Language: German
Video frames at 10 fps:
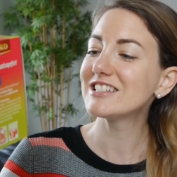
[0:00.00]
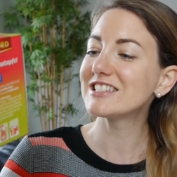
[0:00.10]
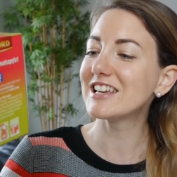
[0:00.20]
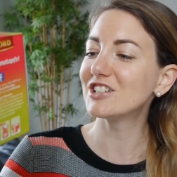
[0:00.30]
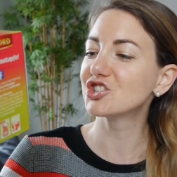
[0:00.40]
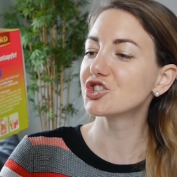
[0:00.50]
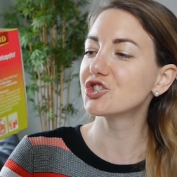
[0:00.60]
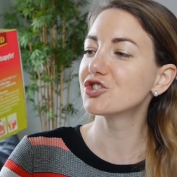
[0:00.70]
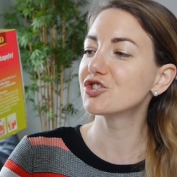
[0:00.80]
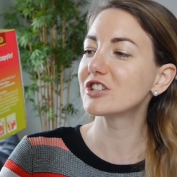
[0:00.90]
Sehr
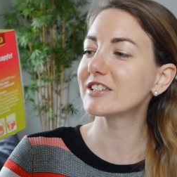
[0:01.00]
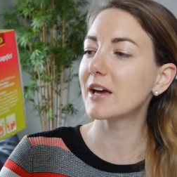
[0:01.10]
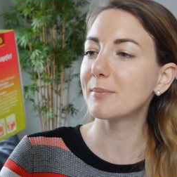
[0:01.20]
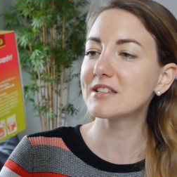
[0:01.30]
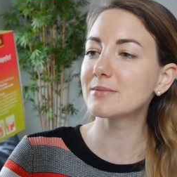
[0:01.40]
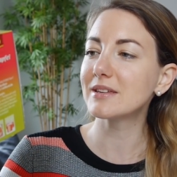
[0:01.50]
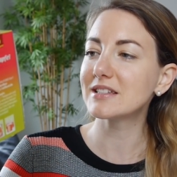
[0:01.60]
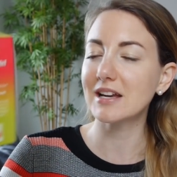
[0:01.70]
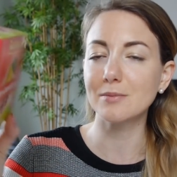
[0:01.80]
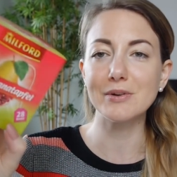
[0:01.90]
schön. Und ich habe jetzt, wie
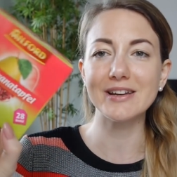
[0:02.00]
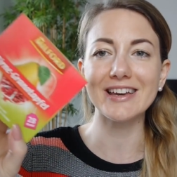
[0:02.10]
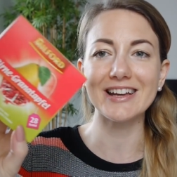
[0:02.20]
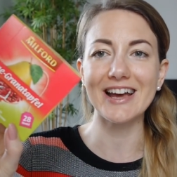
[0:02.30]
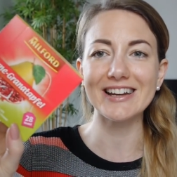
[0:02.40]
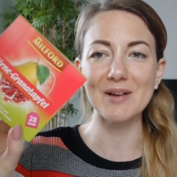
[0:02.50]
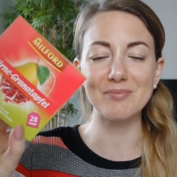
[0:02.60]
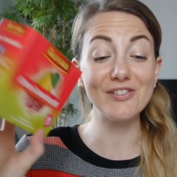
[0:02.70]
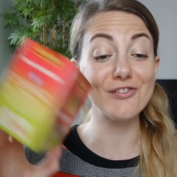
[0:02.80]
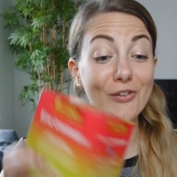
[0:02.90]
gesagt,
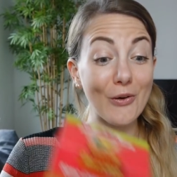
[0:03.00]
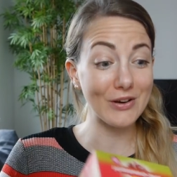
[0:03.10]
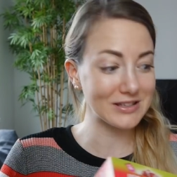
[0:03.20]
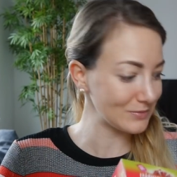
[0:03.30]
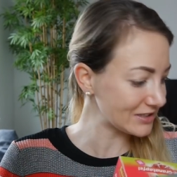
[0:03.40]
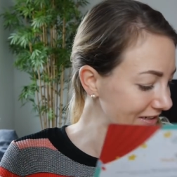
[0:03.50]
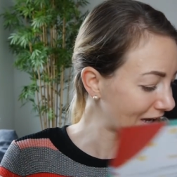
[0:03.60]
Birne-Granatapfel. Freue ich mich